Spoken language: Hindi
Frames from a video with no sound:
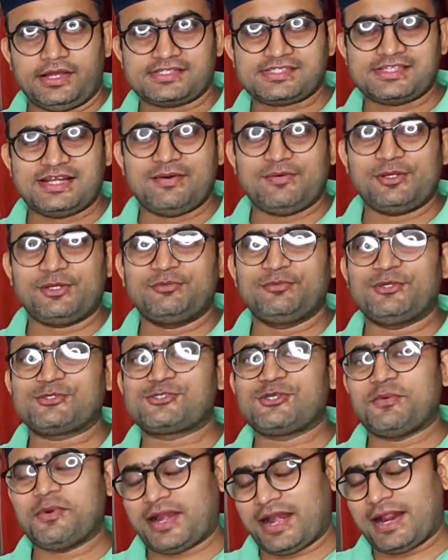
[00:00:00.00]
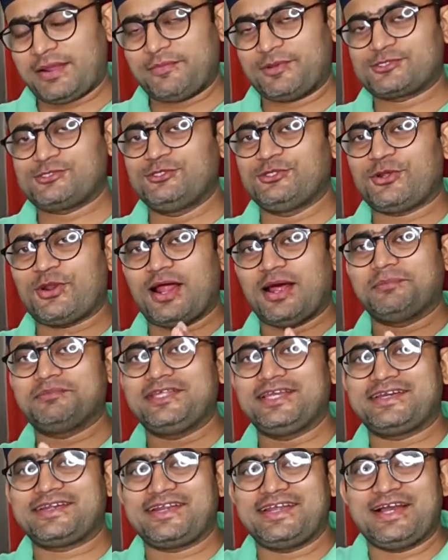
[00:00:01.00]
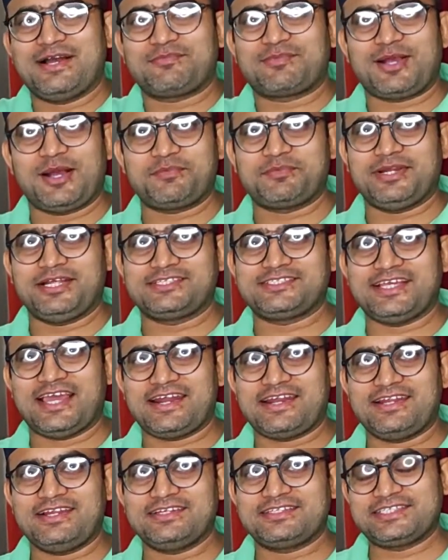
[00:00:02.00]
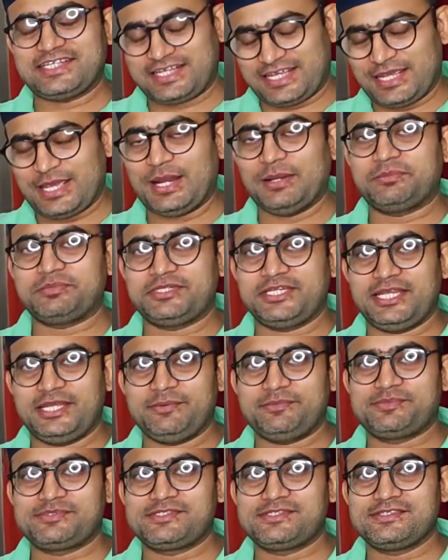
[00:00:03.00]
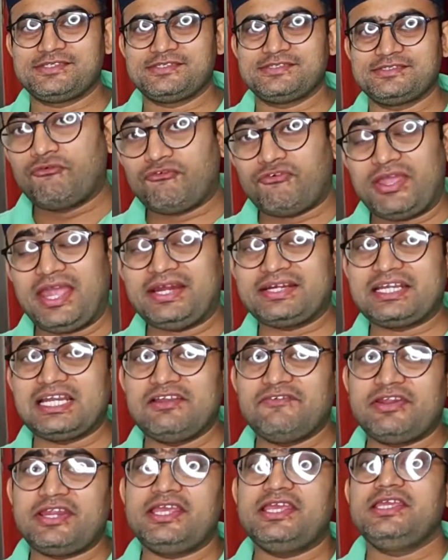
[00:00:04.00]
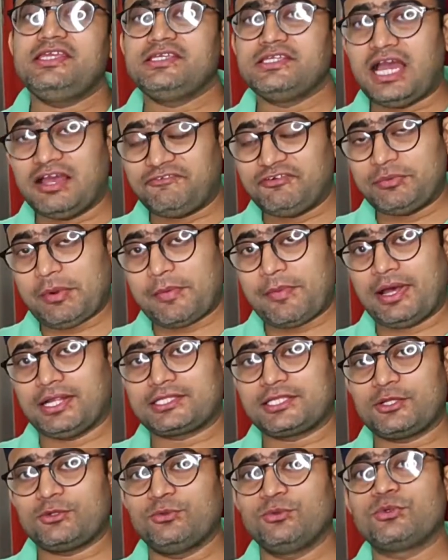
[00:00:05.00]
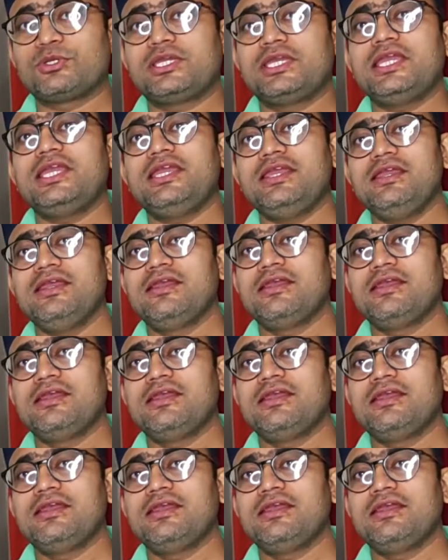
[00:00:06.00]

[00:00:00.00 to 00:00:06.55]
वालेकुम दोस्तों मेरा नाम मकसूद और आप देख रहे हैं आपका अपना चैनल चकी हेल्प टिप्स फेक डिलीवरी या फिर मैं बात करूं कि